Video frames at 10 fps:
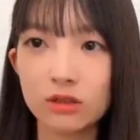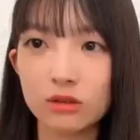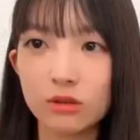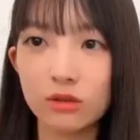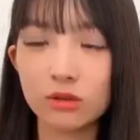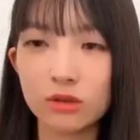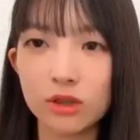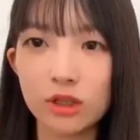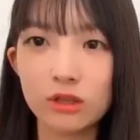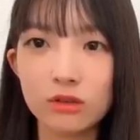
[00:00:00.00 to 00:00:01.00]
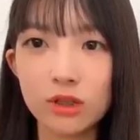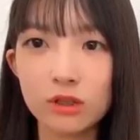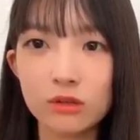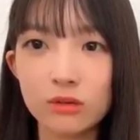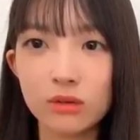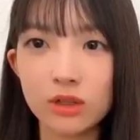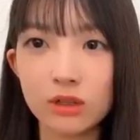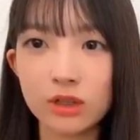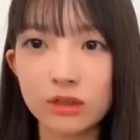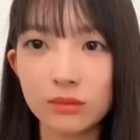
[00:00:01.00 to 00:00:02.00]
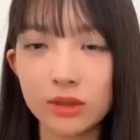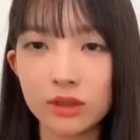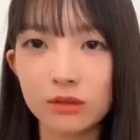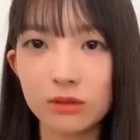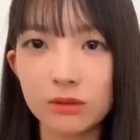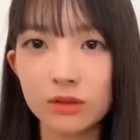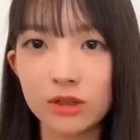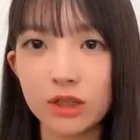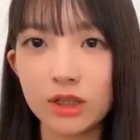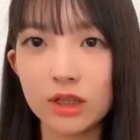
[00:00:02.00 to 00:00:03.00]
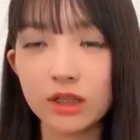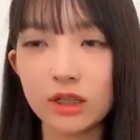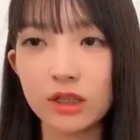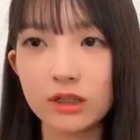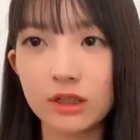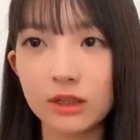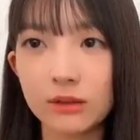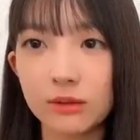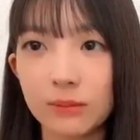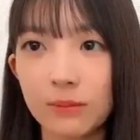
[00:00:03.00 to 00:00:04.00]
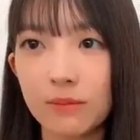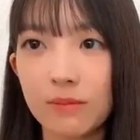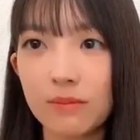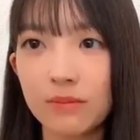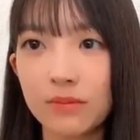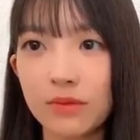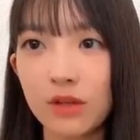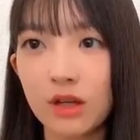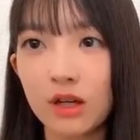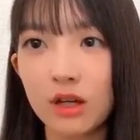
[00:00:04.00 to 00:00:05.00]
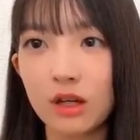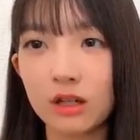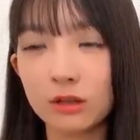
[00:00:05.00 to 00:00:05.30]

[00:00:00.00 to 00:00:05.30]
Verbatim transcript: の女性優先公演の初めての日だったんですけどあ